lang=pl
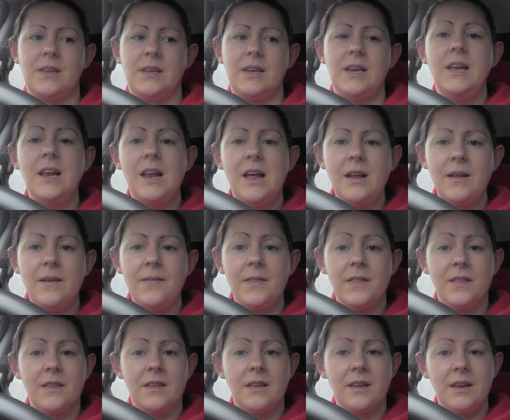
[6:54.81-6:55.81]
ile
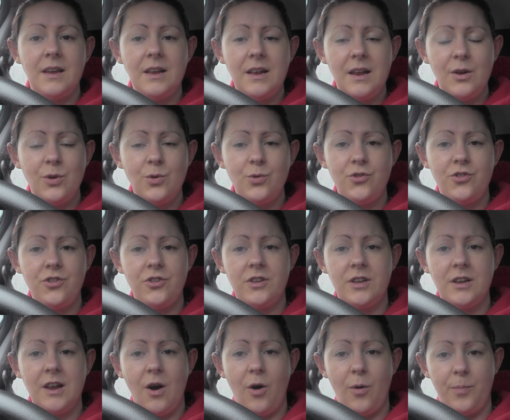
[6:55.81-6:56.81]
ile ludzi,
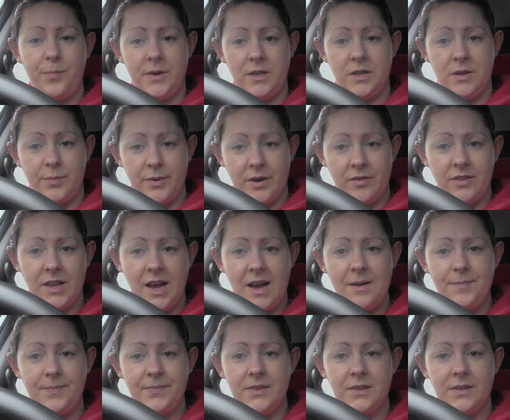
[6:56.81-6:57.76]
tyle opinie, prawda?